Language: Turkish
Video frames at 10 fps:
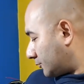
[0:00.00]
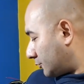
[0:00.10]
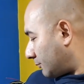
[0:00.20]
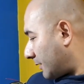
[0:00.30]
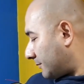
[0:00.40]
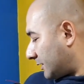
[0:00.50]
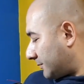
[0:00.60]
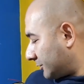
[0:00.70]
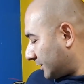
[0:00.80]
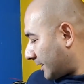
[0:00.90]
Rulman
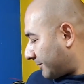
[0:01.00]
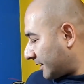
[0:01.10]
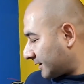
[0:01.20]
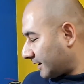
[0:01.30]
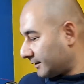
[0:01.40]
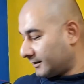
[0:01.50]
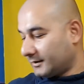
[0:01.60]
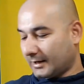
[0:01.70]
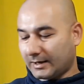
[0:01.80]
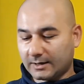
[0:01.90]
bakımını yaparken
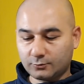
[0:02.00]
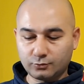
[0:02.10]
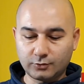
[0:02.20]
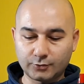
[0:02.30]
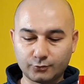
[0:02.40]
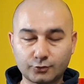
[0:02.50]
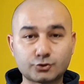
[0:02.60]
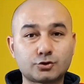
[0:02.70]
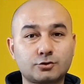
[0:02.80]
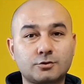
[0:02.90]
neler
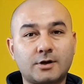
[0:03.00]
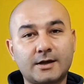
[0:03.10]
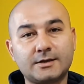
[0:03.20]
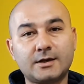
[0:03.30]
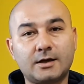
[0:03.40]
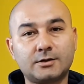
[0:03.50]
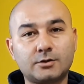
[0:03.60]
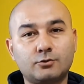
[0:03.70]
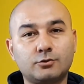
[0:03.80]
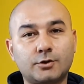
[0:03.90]
kullanıyoruz? Hangi
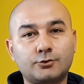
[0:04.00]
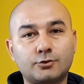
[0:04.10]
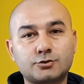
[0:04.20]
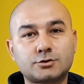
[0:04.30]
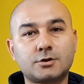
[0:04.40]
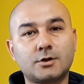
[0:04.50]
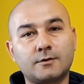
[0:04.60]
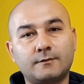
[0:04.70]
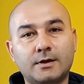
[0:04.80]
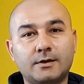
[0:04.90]
yağları kullanıyoruz?
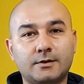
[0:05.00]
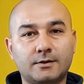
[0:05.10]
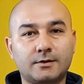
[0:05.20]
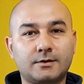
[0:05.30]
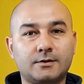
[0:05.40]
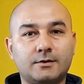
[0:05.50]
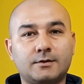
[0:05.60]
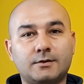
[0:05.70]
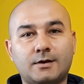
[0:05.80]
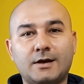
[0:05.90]
Ve e,
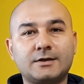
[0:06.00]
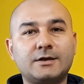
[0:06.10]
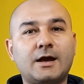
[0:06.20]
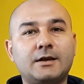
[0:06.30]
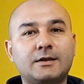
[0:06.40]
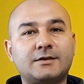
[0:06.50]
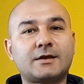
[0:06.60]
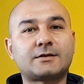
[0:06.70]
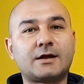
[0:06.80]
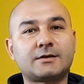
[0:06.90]
hangi yağıyla
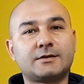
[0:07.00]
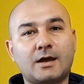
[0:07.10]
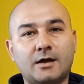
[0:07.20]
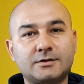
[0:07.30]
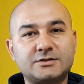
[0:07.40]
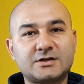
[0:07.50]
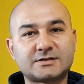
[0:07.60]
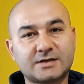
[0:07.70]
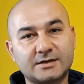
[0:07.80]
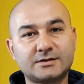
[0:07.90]
tekrar
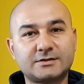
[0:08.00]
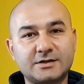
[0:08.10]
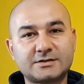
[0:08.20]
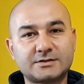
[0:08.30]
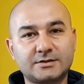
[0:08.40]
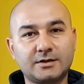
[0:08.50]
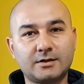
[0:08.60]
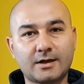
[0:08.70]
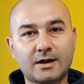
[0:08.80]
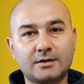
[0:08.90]
yağlayacağız? Hangi gres
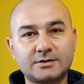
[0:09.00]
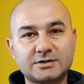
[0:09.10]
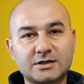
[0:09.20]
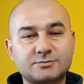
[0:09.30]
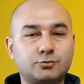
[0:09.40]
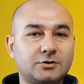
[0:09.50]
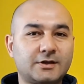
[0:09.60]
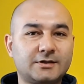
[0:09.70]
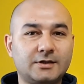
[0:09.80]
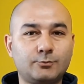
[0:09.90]
yağıyla yağlayacağız?
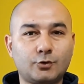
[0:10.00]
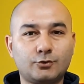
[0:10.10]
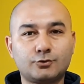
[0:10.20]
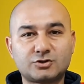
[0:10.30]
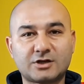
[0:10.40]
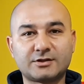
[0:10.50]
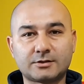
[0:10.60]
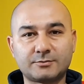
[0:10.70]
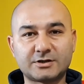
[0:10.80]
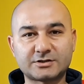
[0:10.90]
Bunları dilim döndüğünce
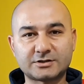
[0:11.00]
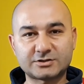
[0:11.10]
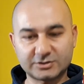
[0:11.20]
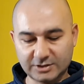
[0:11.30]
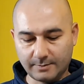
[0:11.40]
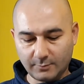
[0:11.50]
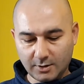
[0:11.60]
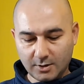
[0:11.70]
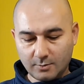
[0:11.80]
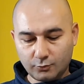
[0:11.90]
anlatmaya çalışacağım.
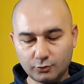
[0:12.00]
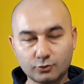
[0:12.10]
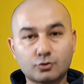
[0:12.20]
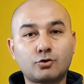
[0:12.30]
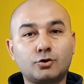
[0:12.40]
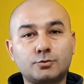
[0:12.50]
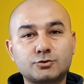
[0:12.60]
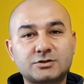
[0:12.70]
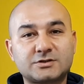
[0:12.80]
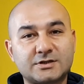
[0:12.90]
Bugünkü
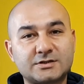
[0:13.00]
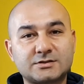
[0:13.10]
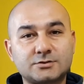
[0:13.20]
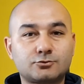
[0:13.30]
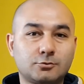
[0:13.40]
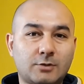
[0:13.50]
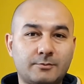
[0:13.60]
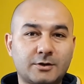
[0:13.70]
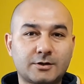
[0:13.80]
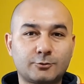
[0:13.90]
konumuz kısacası
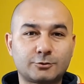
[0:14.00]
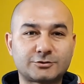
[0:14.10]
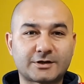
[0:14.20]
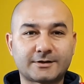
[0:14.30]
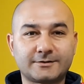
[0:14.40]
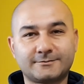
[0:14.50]
rulman bakımı olacak.